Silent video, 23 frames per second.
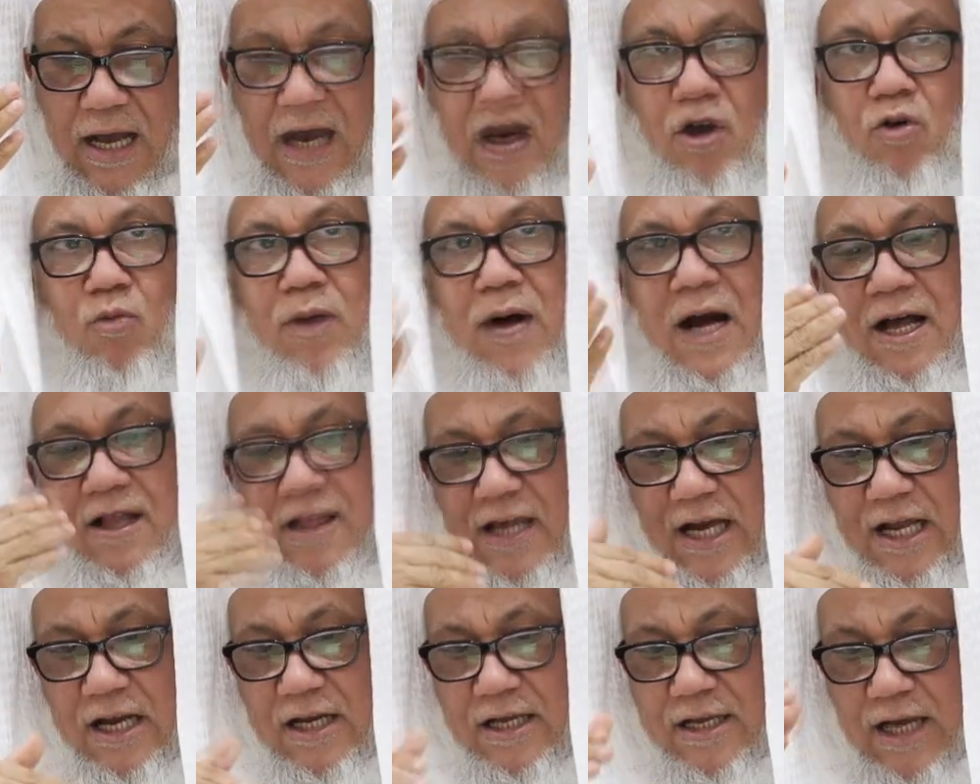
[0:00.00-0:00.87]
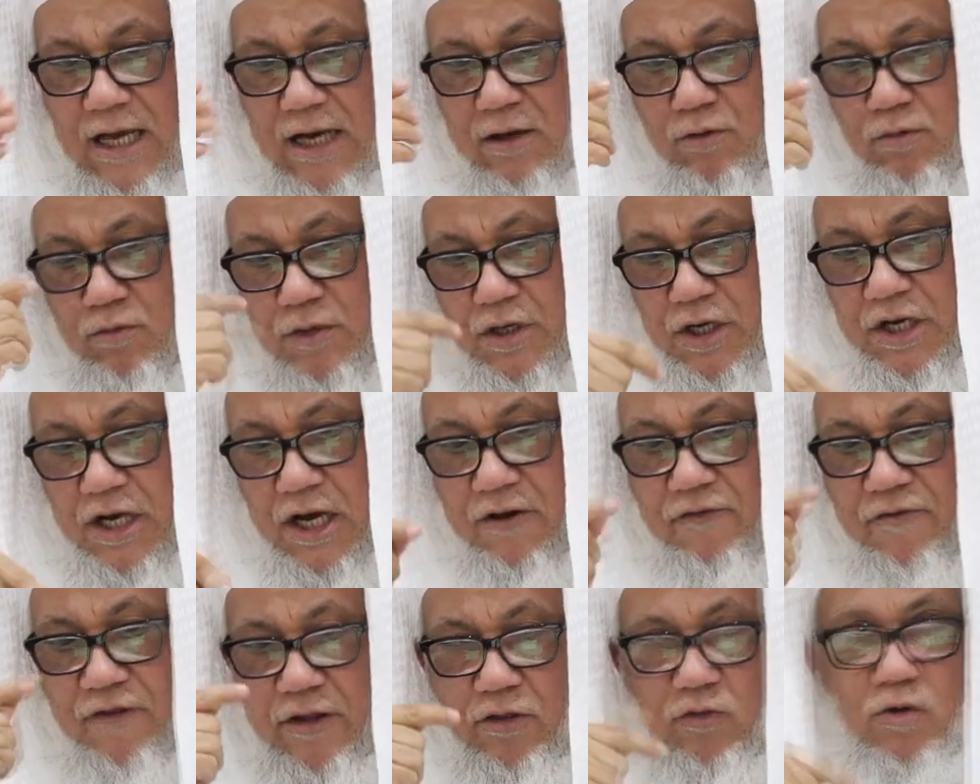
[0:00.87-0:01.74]
أو مع ذلك يعني ممكن
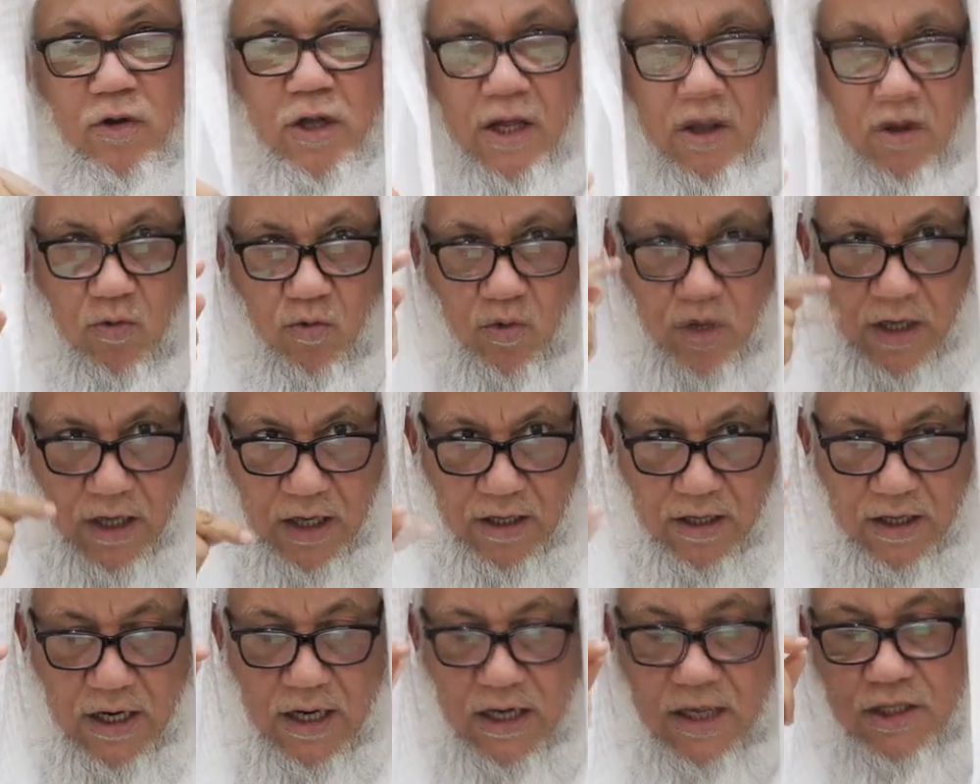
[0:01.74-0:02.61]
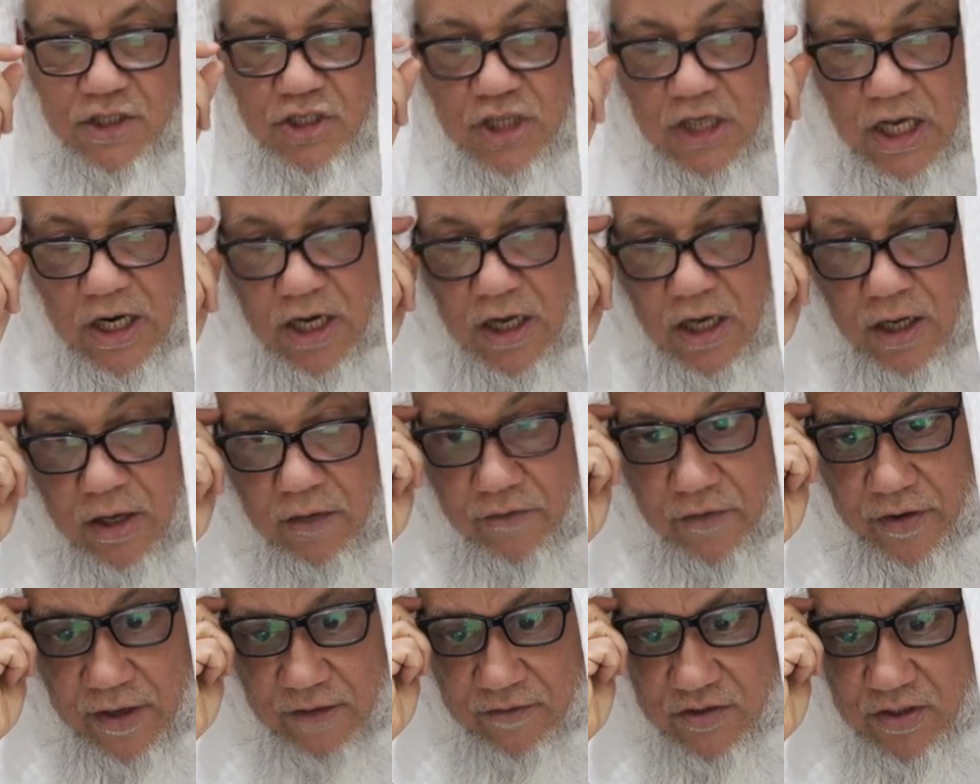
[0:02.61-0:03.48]
يحفظ ويقرأ الشرح
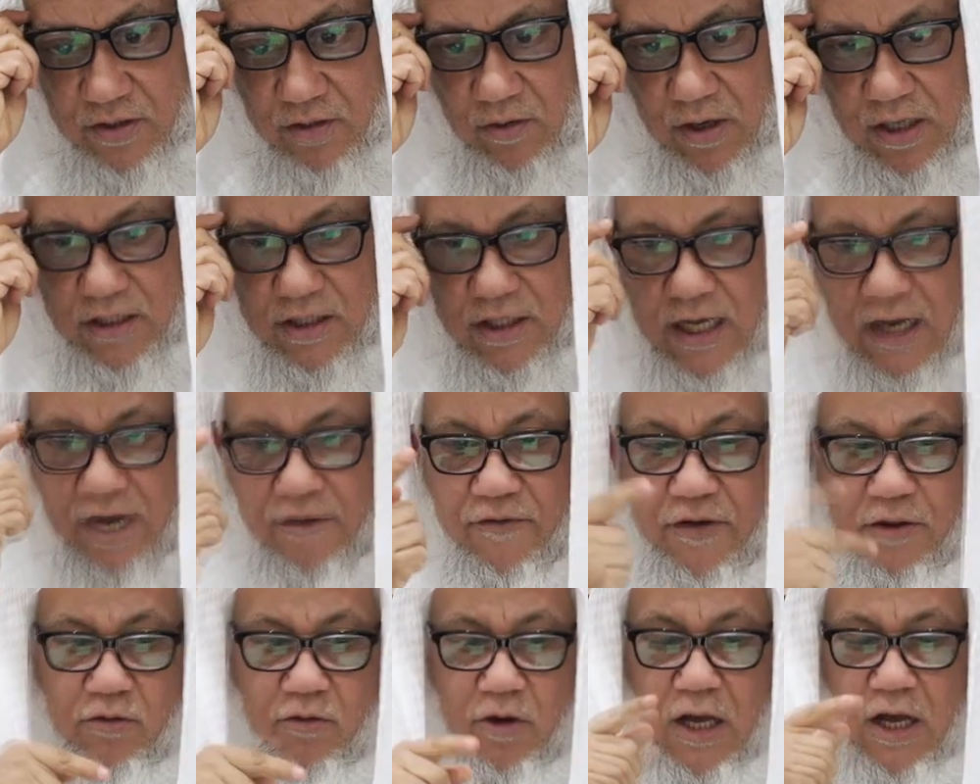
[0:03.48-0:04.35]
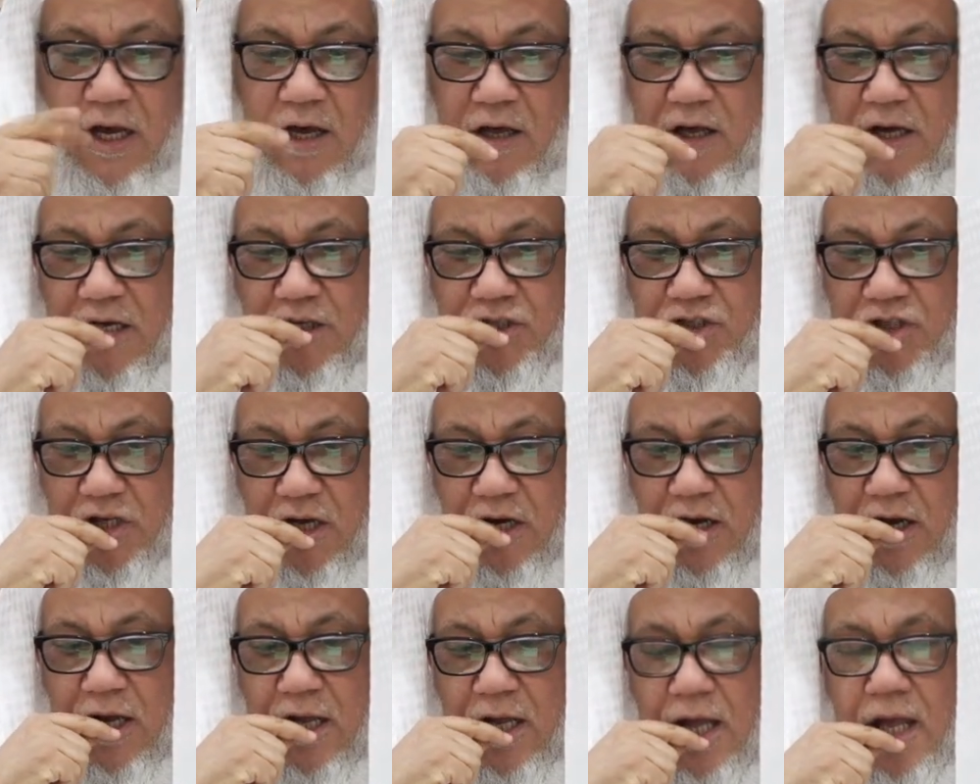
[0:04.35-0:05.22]
في نفس الوقت يحفظ ويقرأ
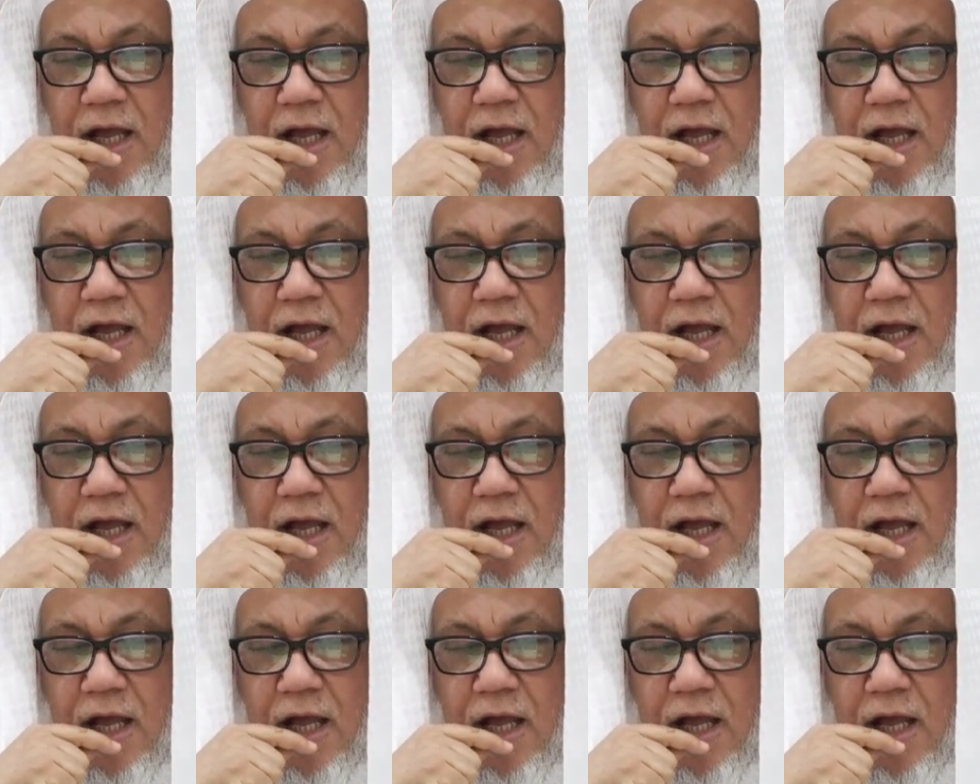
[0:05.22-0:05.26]
الشرح